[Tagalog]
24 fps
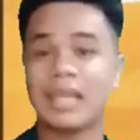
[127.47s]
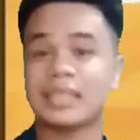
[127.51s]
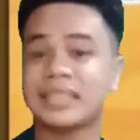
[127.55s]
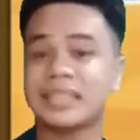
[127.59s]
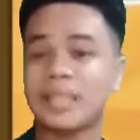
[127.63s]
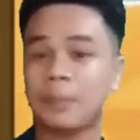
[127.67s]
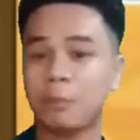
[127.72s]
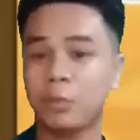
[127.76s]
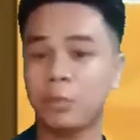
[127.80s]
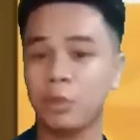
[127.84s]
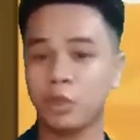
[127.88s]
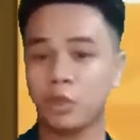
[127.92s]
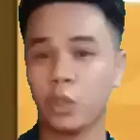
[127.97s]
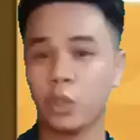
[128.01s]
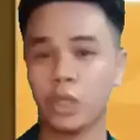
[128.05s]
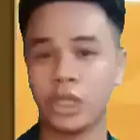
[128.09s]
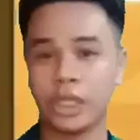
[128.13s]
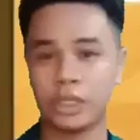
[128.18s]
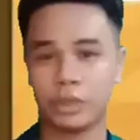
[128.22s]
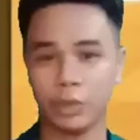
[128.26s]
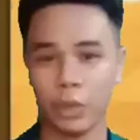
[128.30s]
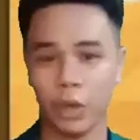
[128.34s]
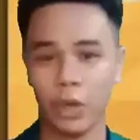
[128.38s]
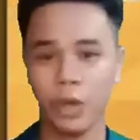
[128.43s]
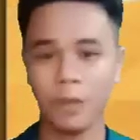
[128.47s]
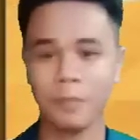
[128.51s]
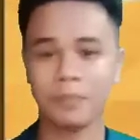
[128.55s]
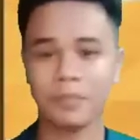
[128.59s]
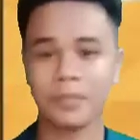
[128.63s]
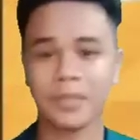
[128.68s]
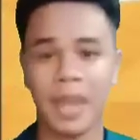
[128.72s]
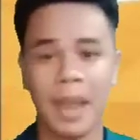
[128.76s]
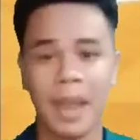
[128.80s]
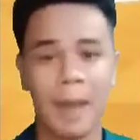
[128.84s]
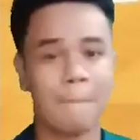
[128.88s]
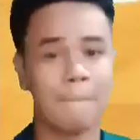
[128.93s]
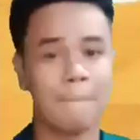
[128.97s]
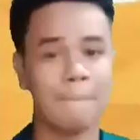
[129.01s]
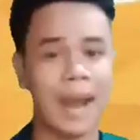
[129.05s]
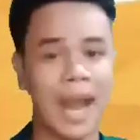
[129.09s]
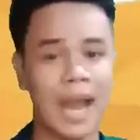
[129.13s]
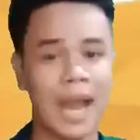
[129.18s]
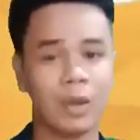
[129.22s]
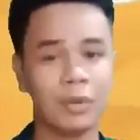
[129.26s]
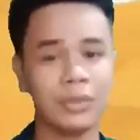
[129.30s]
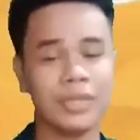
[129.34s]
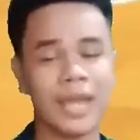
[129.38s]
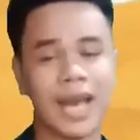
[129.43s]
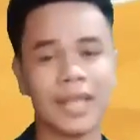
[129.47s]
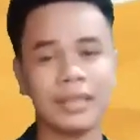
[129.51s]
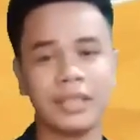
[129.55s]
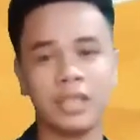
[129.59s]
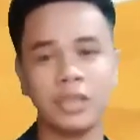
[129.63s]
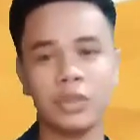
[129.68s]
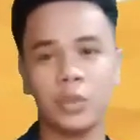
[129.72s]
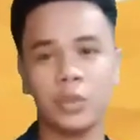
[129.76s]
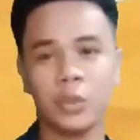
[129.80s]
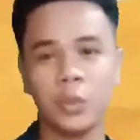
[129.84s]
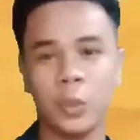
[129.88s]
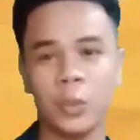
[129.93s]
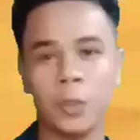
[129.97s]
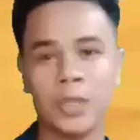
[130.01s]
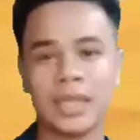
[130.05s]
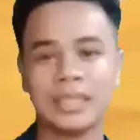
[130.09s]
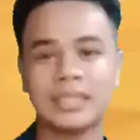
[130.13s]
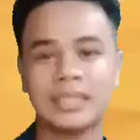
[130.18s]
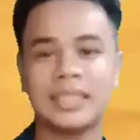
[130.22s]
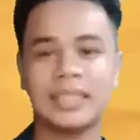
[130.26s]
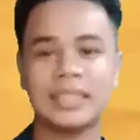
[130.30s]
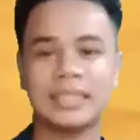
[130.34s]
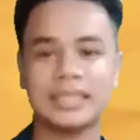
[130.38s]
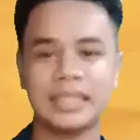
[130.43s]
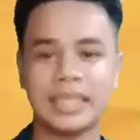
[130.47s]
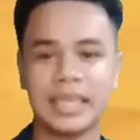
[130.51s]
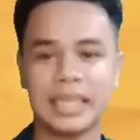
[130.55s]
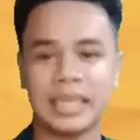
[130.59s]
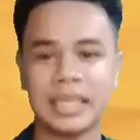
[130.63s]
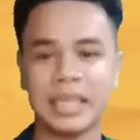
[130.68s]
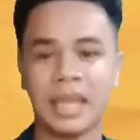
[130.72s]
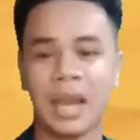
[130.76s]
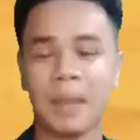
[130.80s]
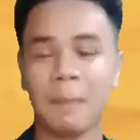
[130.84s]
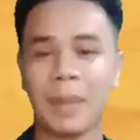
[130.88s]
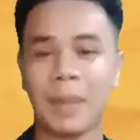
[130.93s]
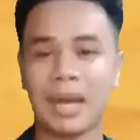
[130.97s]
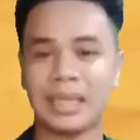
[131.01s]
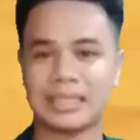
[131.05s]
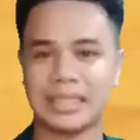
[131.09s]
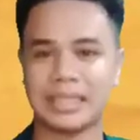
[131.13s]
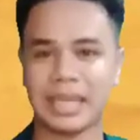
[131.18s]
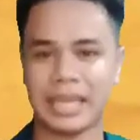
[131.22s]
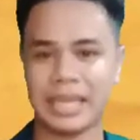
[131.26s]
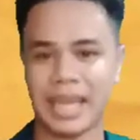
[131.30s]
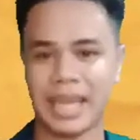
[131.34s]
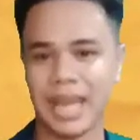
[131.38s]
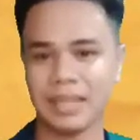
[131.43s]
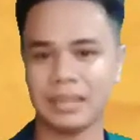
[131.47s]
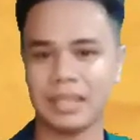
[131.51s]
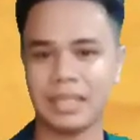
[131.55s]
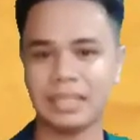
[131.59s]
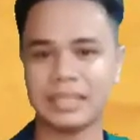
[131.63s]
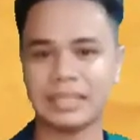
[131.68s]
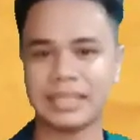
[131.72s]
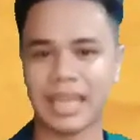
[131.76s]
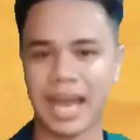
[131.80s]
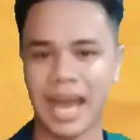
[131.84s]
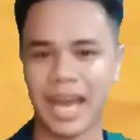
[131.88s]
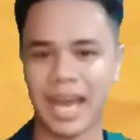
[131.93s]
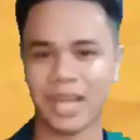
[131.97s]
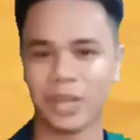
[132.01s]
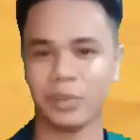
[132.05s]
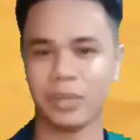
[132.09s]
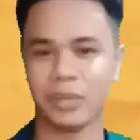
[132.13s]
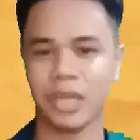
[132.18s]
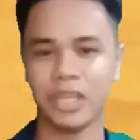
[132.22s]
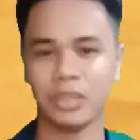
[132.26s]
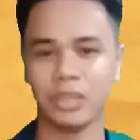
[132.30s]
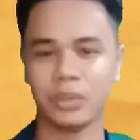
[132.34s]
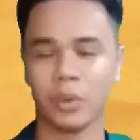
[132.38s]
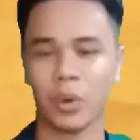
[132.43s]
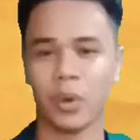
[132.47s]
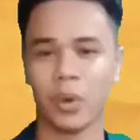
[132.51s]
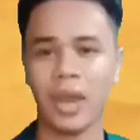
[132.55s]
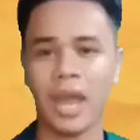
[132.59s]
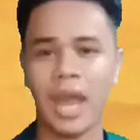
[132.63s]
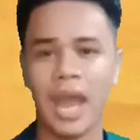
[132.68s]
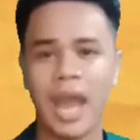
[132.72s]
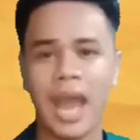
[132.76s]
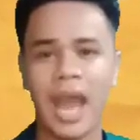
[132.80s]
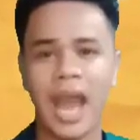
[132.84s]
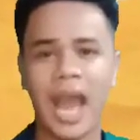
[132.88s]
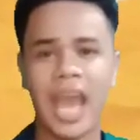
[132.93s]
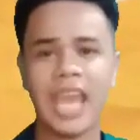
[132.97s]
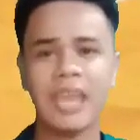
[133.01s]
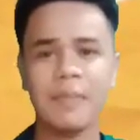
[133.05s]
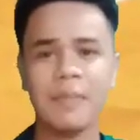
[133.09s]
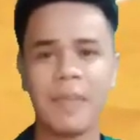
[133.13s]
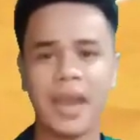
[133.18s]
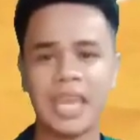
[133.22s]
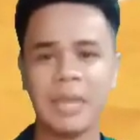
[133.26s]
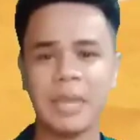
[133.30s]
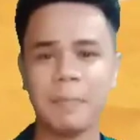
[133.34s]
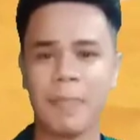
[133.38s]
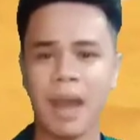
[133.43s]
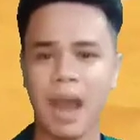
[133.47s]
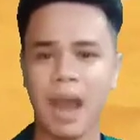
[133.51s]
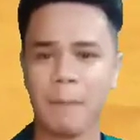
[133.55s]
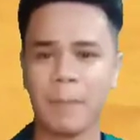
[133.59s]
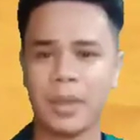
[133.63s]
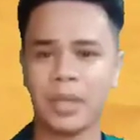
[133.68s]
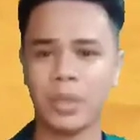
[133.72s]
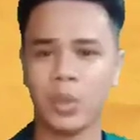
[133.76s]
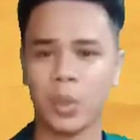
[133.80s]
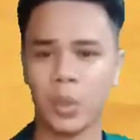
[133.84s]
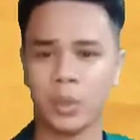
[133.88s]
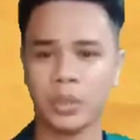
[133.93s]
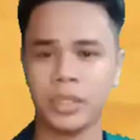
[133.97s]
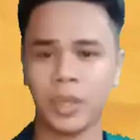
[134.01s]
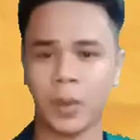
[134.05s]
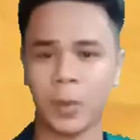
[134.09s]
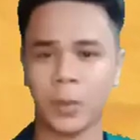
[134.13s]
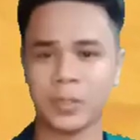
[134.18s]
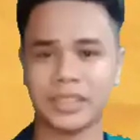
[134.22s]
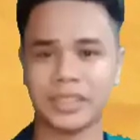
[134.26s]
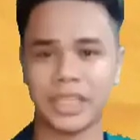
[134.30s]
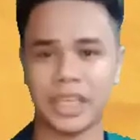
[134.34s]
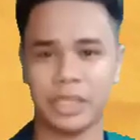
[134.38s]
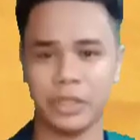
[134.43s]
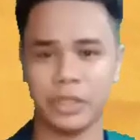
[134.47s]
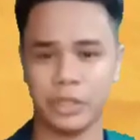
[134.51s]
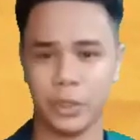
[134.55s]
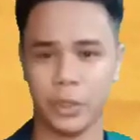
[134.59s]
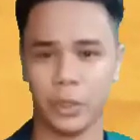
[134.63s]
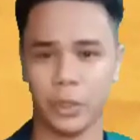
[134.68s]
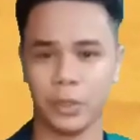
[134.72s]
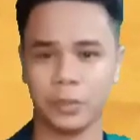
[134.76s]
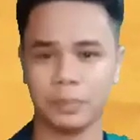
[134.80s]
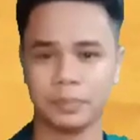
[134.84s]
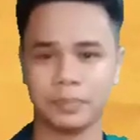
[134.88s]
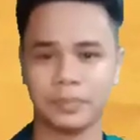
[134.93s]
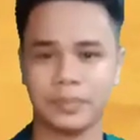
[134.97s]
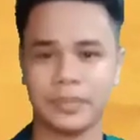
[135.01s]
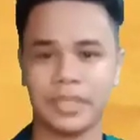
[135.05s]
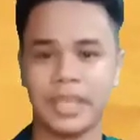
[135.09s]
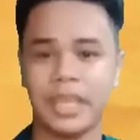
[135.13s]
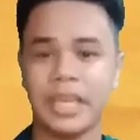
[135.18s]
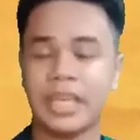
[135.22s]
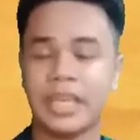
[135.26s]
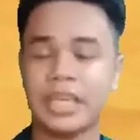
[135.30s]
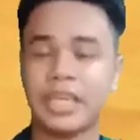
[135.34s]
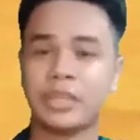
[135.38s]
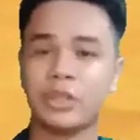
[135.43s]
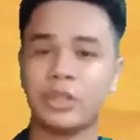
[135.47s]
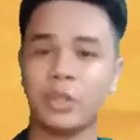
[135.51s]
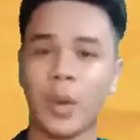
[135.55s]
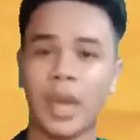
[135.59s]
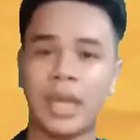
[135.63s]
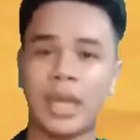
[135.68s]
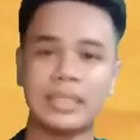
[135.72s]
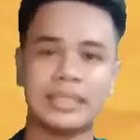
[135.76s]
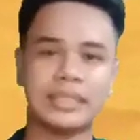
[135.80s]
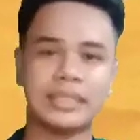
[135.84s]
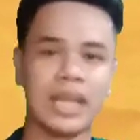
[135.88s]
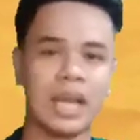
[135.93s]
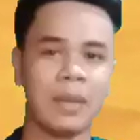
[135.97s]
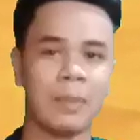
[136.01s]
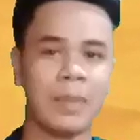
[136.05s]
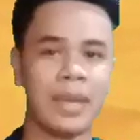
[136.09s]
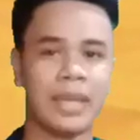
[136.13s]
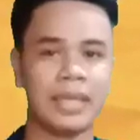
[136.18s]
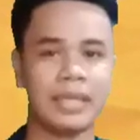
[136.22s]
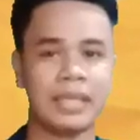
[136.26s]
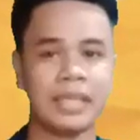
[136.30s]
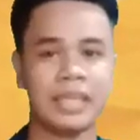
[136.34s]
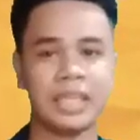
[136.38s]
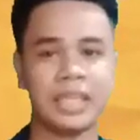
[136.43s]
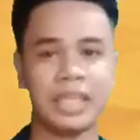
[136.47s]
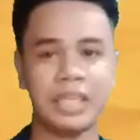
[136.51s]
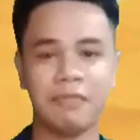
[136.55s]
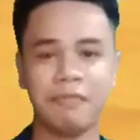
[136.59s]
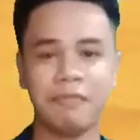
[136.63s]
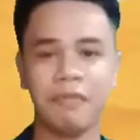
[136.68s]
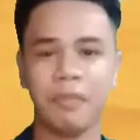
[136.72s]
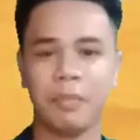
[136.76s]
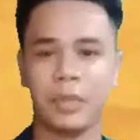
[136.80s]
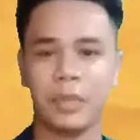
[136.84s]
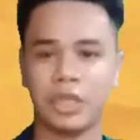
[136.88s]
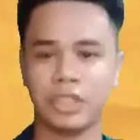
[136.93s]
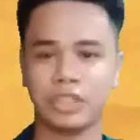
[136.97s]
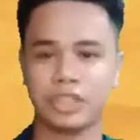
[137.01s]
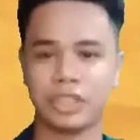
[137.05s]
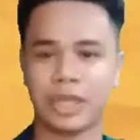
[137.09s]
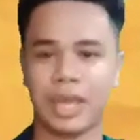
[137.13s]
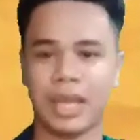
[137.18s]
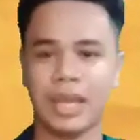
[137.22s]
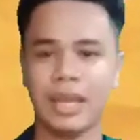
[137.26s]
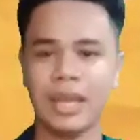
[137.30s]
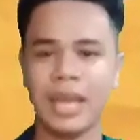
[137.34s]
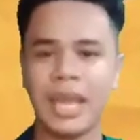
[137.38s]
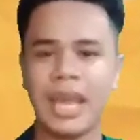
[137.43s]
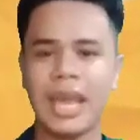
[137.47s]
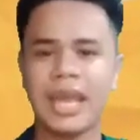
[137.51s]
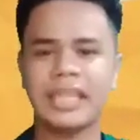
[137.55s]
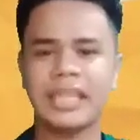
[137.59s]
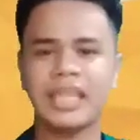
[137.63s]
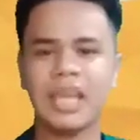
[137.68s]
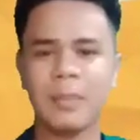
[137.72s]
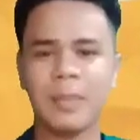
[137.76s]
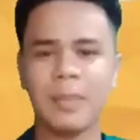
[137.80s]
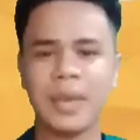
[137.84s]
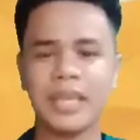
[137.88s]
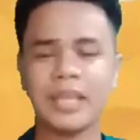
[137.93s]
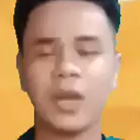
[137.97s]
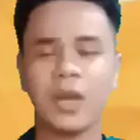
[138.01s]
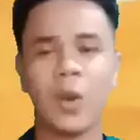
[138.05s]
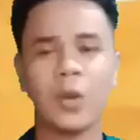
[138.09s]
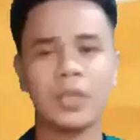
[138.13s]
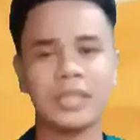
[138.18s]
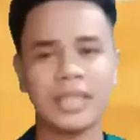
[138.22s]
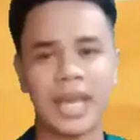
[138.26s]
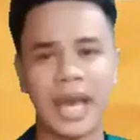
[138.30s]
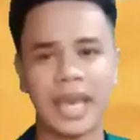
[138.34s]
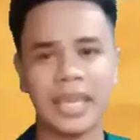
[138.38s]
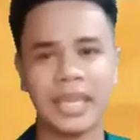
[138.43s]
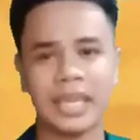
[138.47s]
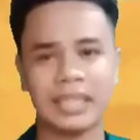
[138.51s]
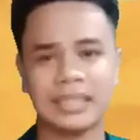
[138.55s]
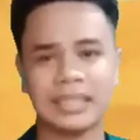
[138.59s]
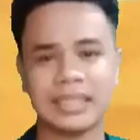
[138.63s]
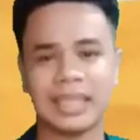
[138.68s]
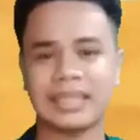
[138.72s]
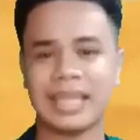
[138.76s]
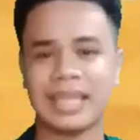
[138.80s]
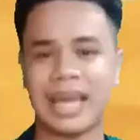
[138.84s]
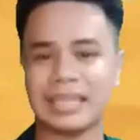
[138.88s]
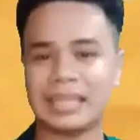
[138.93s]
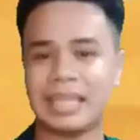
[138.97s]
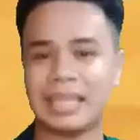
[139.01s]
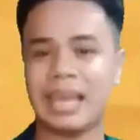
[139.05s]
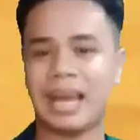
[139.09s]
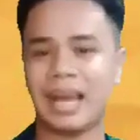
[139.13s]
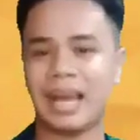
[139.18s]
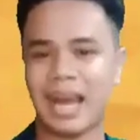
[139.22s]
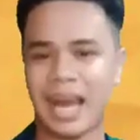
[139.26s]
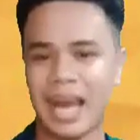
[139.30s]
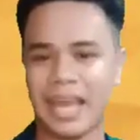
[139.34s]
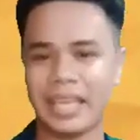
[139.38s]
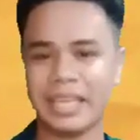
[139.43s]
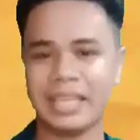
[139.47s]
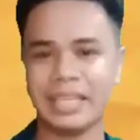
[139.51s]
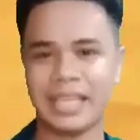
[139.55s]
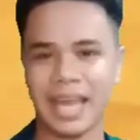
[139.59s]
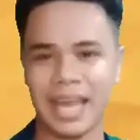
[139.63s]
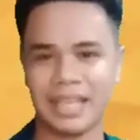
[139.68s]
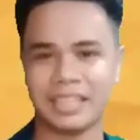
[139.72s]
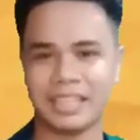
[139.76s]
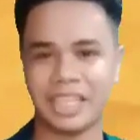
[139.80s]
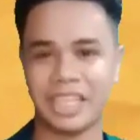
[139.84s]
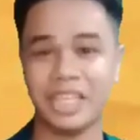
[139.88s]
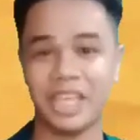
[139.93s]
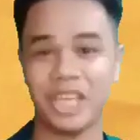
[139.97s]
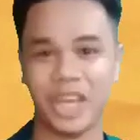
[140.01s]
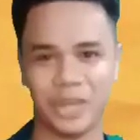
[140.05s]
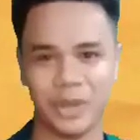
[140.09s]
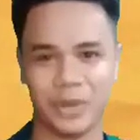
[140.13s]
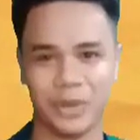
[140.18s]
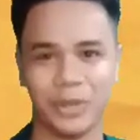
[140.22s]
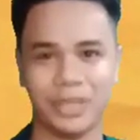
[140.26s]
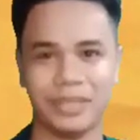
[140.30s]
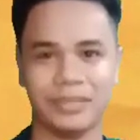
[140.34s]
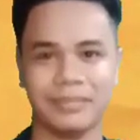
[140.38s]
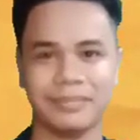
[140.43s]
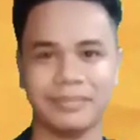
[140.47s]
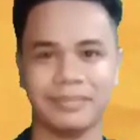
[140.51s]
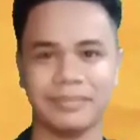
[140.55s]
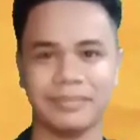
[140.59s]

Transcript: Sa puntong ito, bago natin tuluyang sisirin ang paksa natin sa araw na ito, ay may ipapanood ako sa inyo. Ito ay isang maikling infomercial na may kaugnayan sa tatalakayin natin ngayon.